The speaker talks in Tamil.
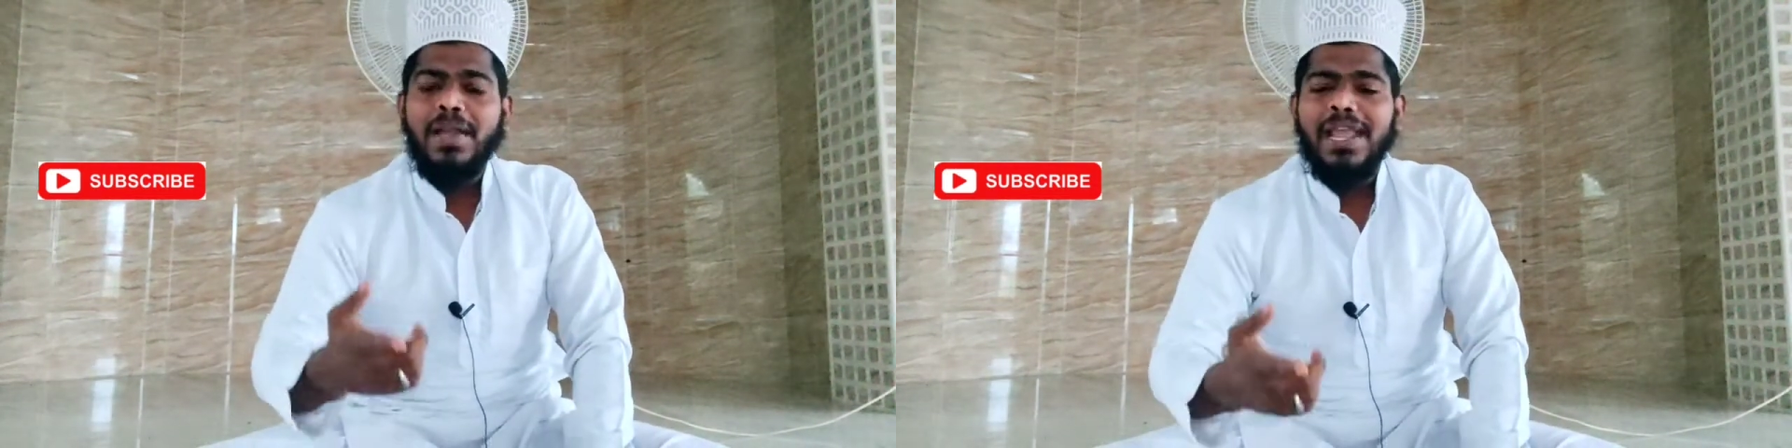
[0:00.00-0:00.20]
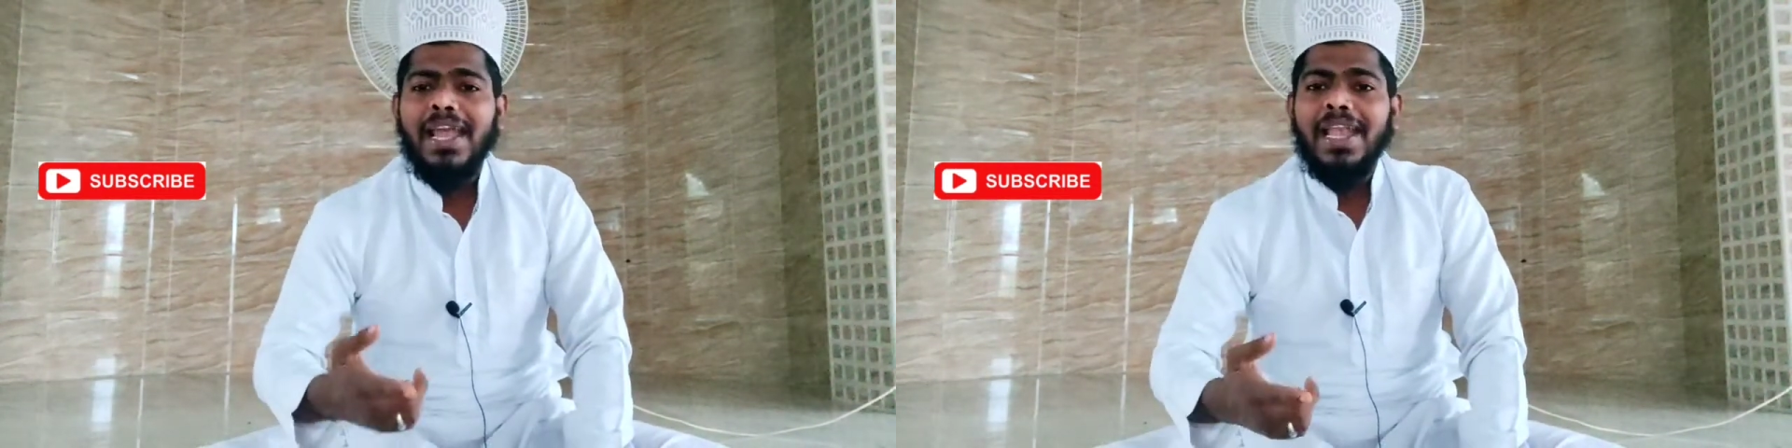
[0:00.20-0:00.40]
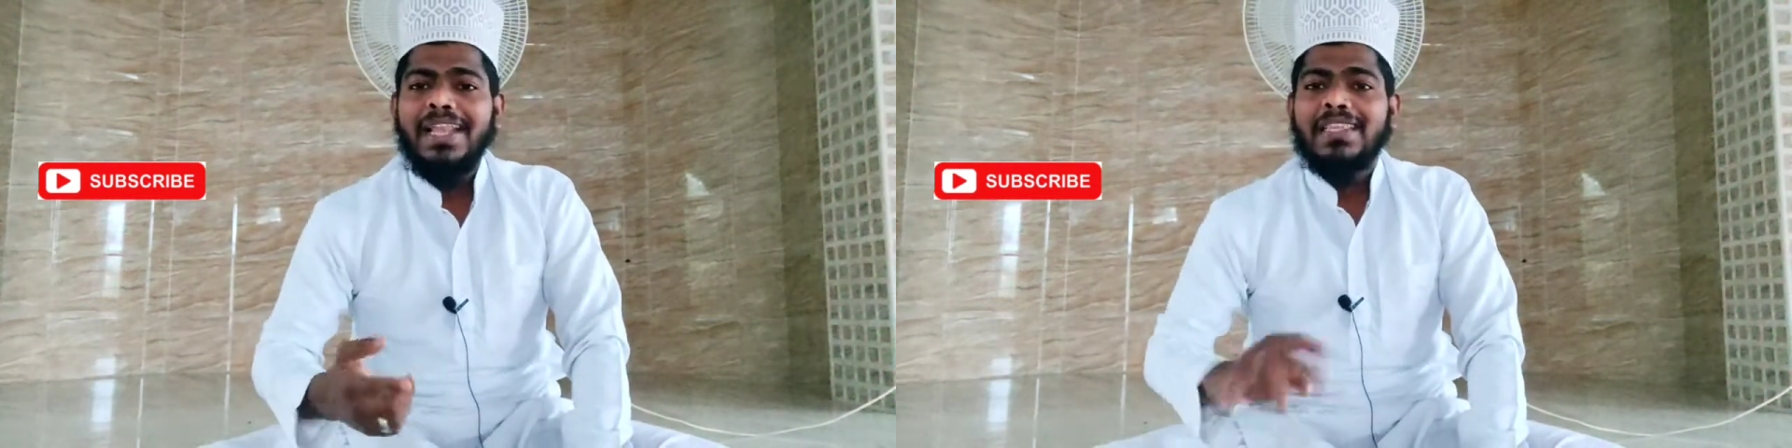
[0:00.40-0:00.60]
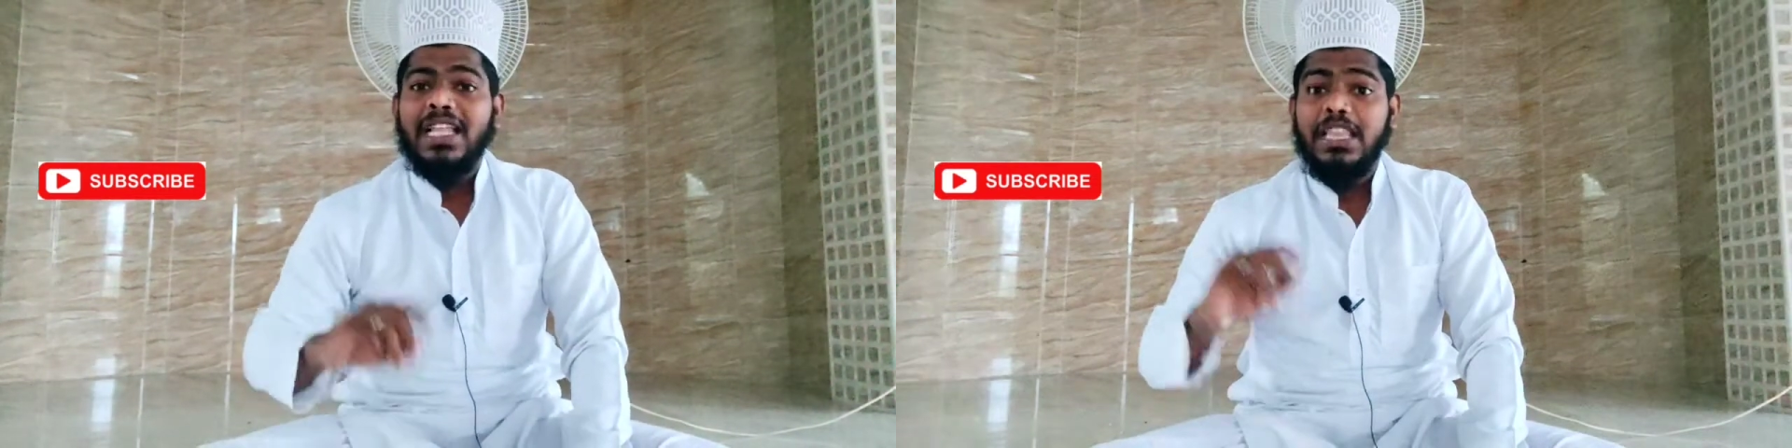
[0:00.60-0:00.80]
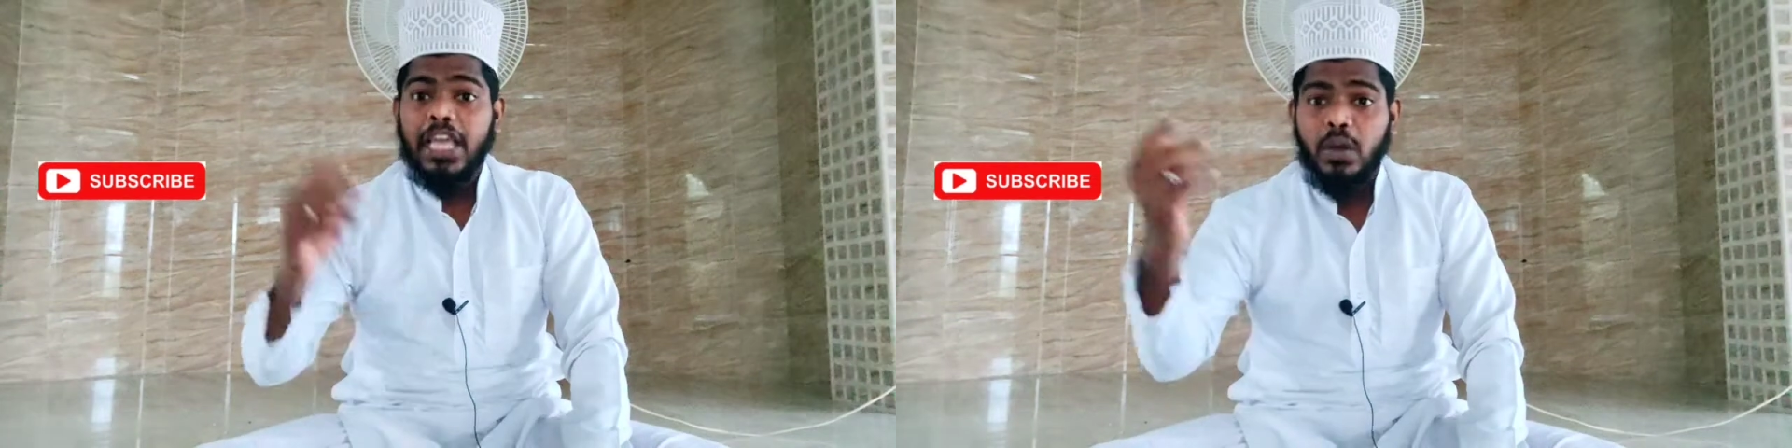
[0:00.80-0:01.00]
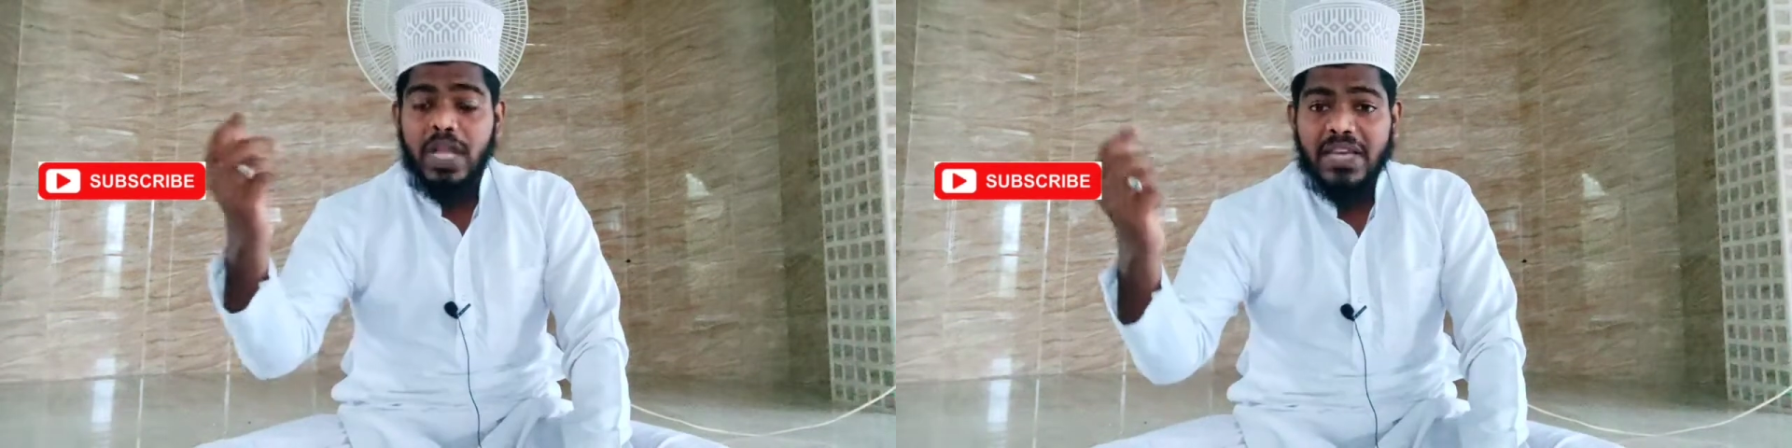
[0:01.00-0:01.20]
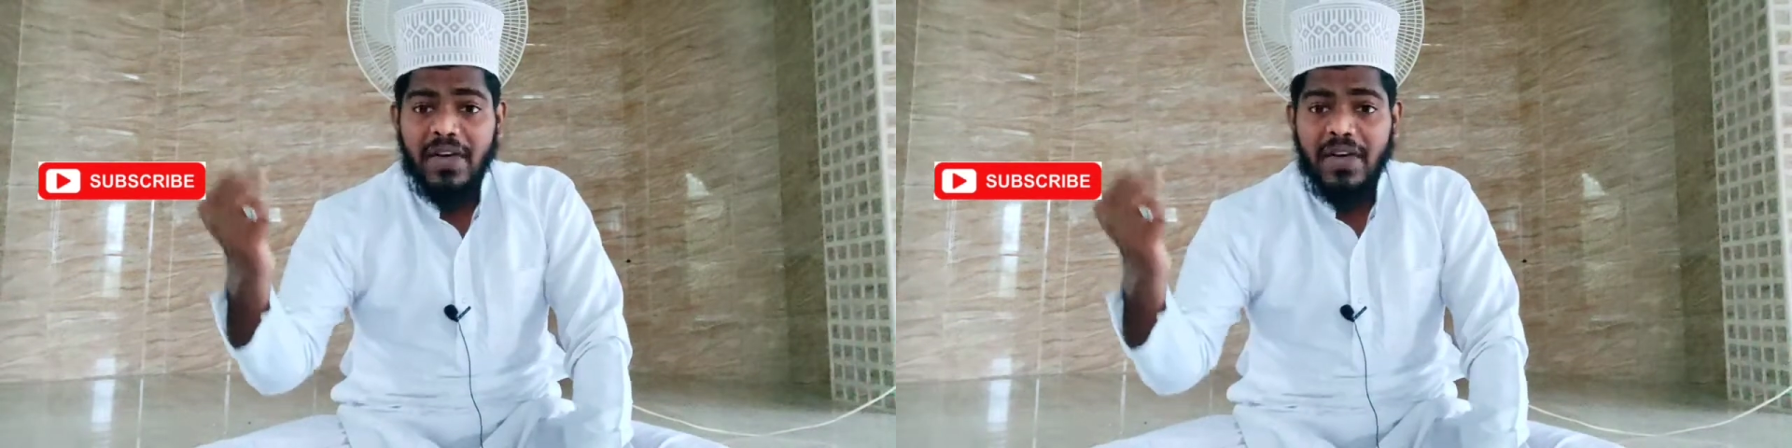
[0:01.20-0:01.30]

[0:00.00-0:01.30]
பிள்ளைகள் தந்தையினுடைய